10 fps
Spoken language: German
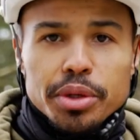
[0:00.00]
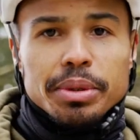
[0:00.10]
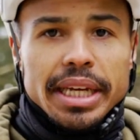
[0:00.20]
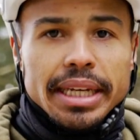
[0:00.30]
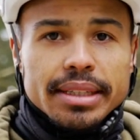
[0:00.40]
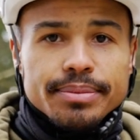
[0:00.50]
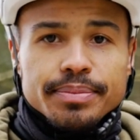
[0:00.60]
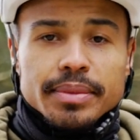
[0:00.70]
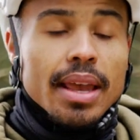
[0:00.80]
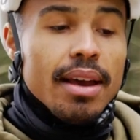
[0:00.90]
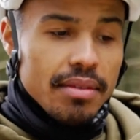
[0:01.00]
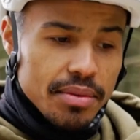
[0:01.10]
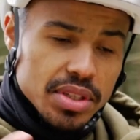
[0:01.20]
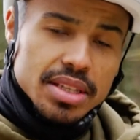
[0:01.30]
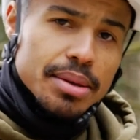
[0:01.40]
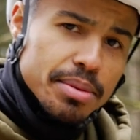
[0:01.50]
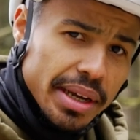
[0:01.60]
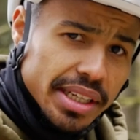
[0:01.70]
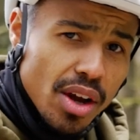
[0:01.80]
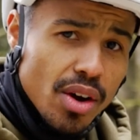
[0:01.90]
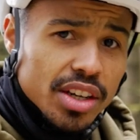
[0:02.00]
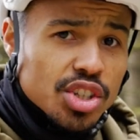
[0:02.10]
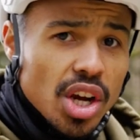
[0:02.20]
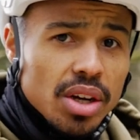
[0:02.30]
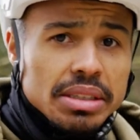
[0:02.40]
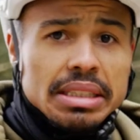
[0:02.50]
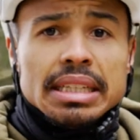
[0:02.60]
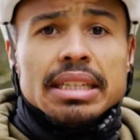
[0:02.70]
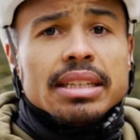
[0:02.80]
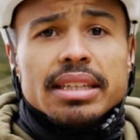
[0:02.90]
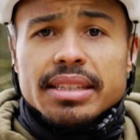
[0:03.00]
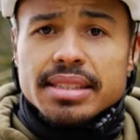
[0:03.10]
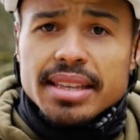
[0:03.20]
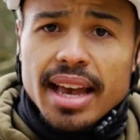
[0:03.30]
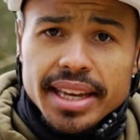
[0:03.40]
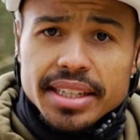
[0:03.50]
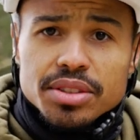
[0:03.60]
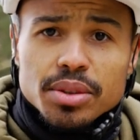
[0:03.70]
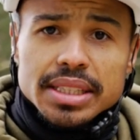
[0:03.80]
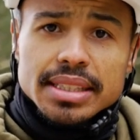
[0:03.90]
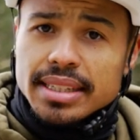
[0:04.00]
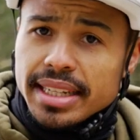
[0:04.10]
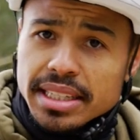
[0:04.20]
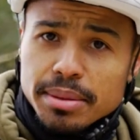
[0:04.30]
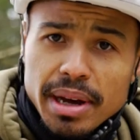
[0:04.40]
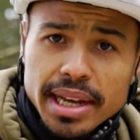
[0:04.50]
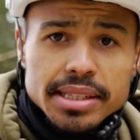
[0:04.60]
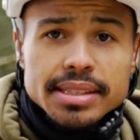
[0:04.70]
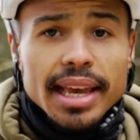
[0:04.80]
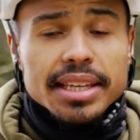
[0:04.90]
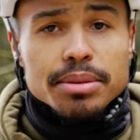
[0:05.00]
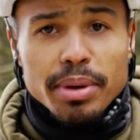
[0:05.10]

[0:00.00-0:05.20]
überdenken. Wenn wir uns das nämlich mal genauer anschauen, ist es ja eigentlich so, dass das linke Bein das rechte